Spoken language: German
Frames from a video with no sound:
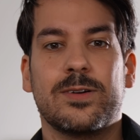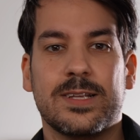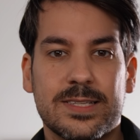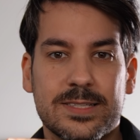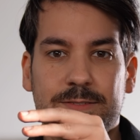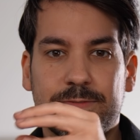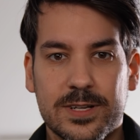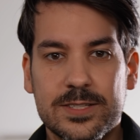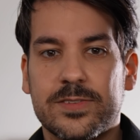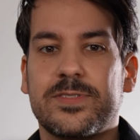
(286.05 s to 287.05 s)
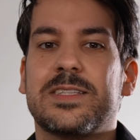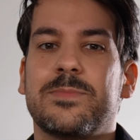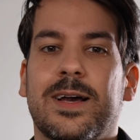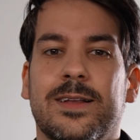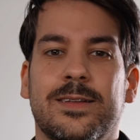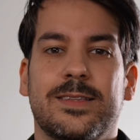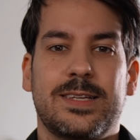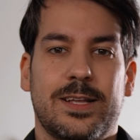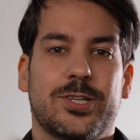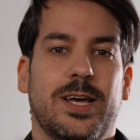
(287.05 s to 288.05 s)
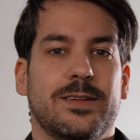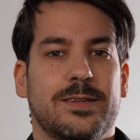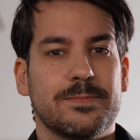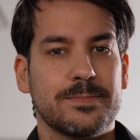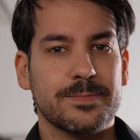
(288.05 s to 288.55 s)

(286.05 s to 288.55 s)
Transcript: Und das ist für das, was wir jetzt machen, sehr entscheidend.